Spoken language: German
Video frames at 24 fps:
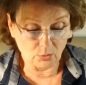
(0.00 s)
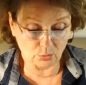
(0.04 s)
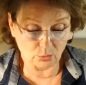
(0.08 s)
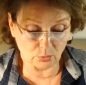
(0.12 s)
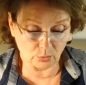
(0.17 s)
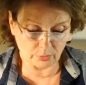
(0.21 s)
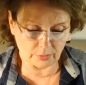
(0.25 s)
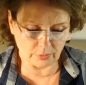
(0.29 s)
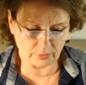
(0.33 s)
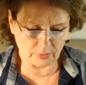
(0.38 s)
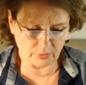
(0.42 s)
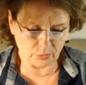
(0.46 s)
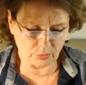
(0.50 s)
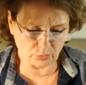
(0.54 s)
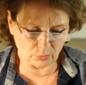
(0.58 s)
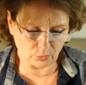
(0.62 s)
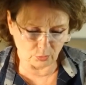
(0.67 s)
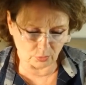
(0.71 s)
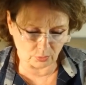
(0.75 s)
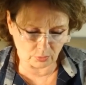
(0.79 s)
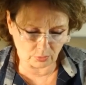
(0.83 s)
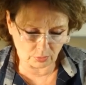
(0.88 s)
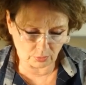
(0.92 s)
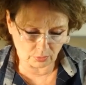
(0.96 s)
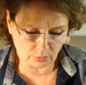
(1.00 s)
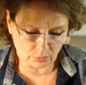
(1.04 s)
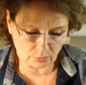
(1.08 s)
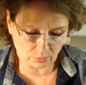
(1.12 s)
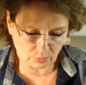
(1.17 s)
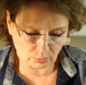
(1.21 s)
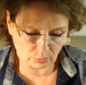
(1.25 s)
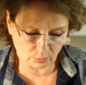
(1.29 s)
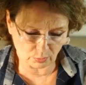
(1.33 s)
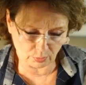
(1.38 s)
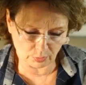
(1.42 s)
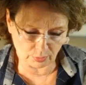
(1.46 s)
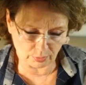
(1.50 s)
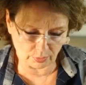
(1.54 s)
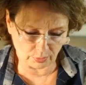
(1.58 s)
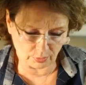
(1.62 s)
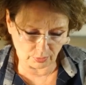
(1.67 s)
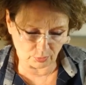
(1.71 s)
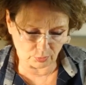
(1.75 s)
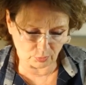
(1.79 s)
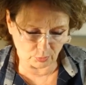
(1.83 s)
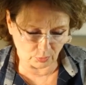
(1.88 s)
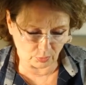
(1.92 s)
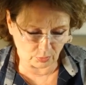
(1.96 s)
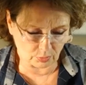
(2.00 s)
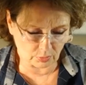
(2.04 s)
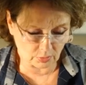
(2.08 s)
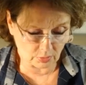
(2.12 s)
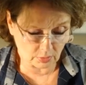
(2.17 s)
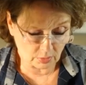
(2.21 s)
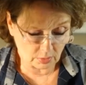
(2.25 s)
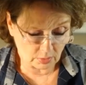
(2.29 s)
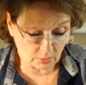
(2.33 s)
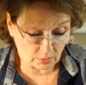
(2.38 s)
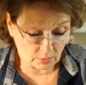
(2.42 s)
Ruckitikuck, Ruckitikuck,